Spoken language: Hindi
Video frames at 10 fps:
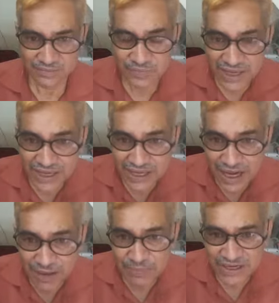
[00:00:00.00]
वे
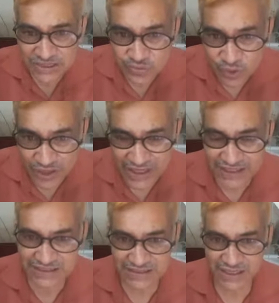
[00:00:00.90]
अपने
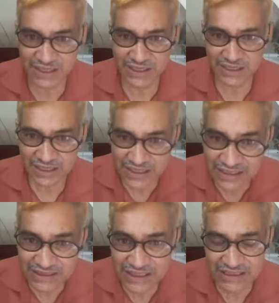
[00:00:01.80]
सबोर्डिनेट्स के
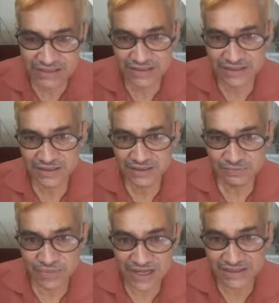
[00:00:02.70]
हित की
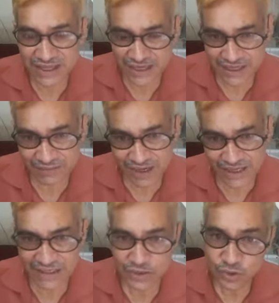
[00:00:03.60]
बात करने
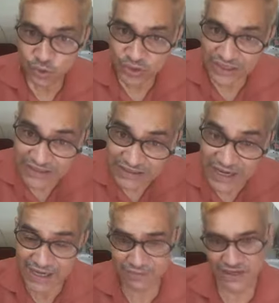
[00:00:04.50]
वाले और हित
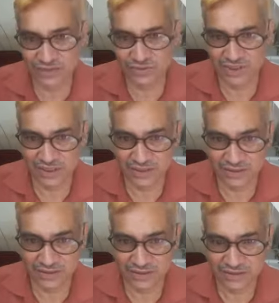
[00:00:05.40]
चाहने वाले होते हैं
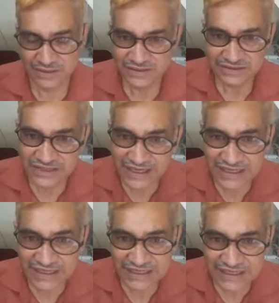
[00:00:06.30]
ये
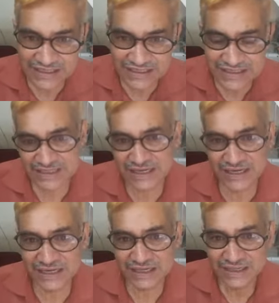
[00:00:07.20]
किसी
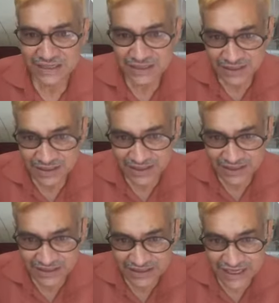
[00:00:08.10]
के
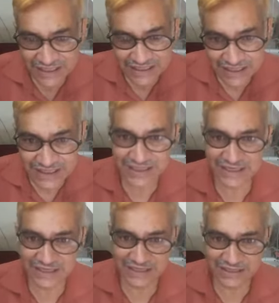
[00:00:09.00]
साथ ठगी
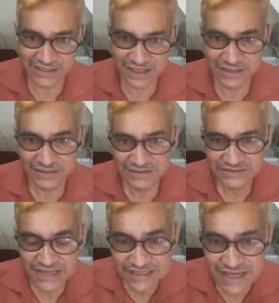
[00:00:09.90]
नहीं करते
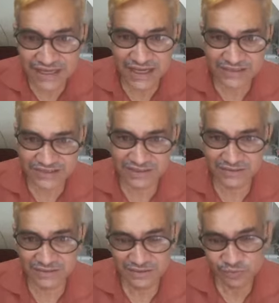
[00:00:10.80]
जैसा कि अक्सर
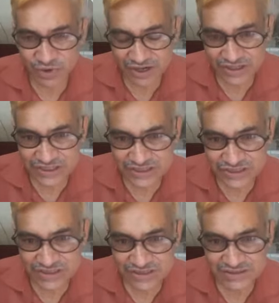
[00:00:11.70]

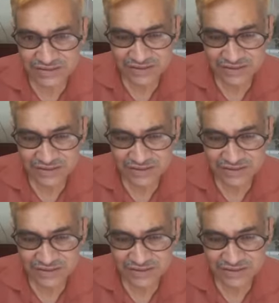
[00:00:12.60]
पॉलिटिशियंस